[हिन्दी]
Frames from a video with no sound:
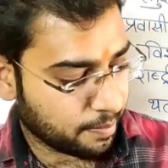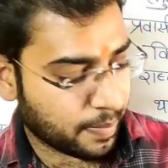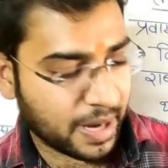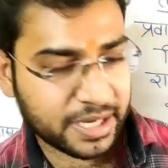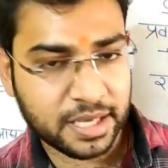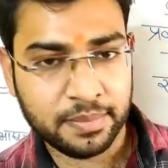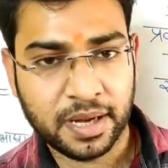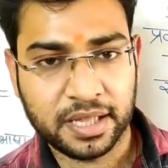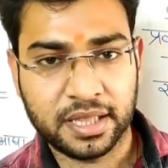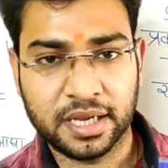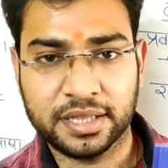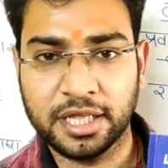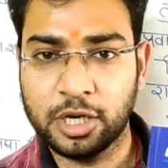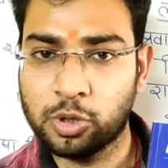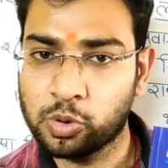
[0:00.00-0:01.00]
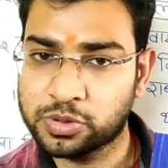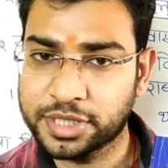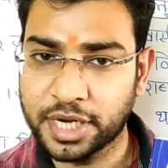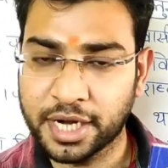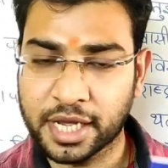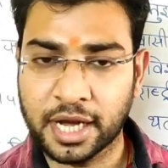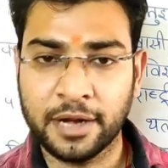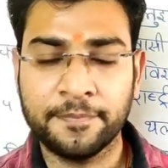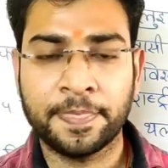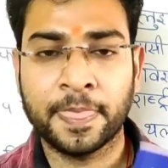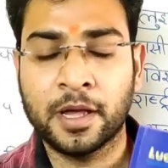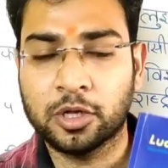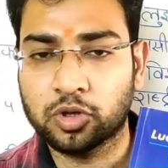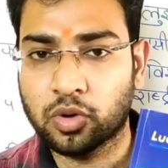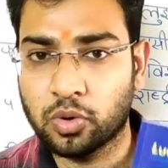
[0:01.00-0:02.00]
बाकी बात करते हैं लूसेंट का
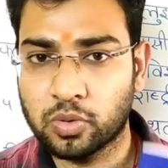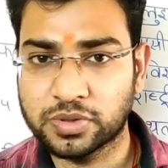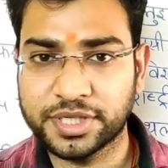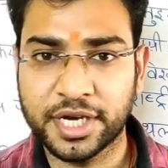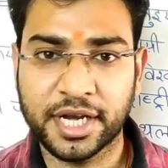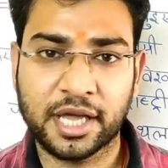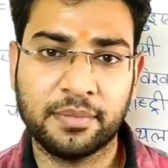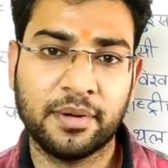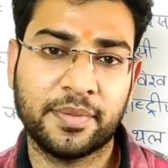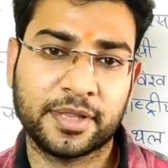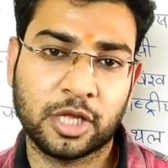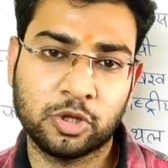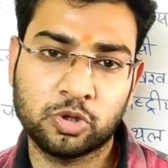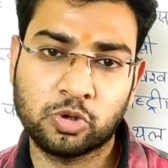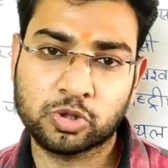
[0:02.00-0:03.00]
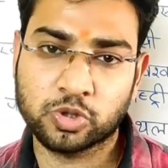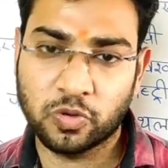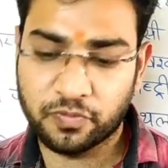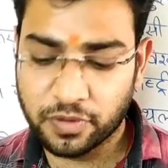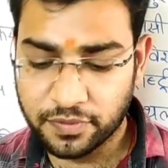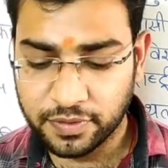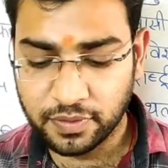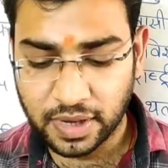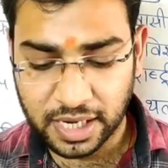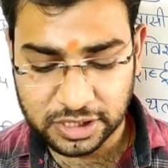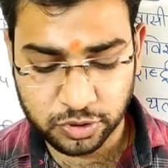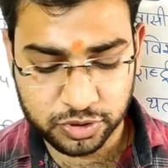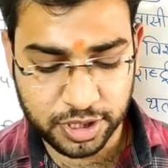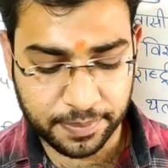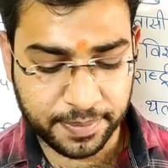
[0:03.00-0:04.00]
तो लूसेंट का मैं बता दूँ दोस्तों विविध वाला
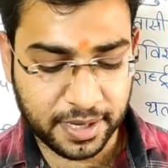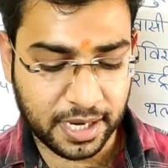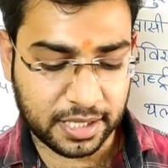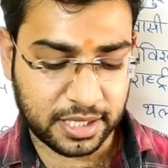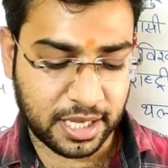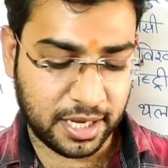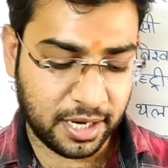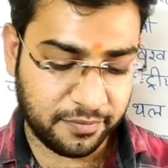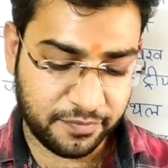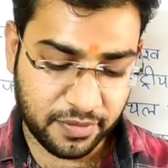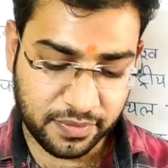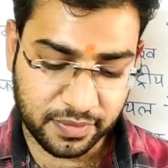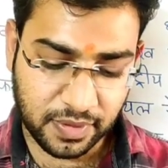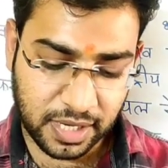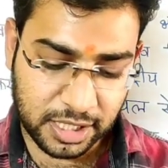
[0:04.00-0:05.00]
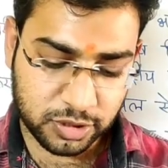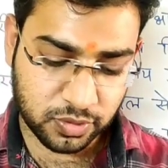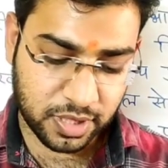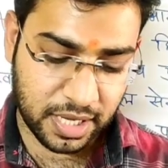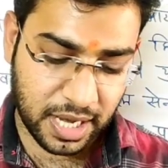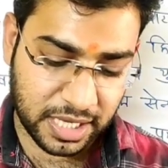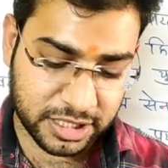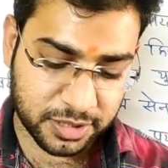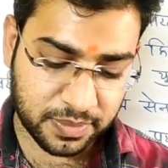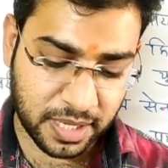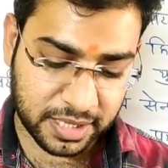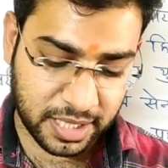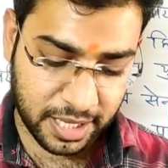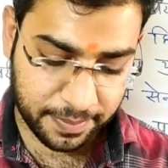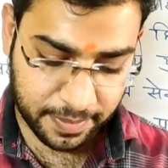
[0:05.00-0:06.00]
जो चैप्टर आता है ना विविध वाला जो कि लास्ट
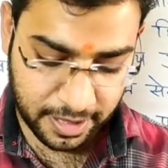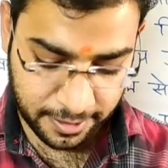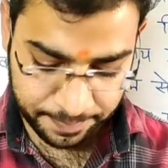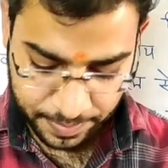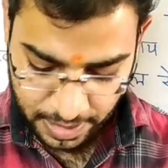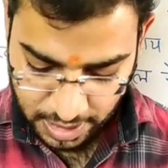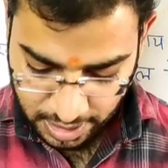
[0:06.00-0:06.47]
में आता है आपका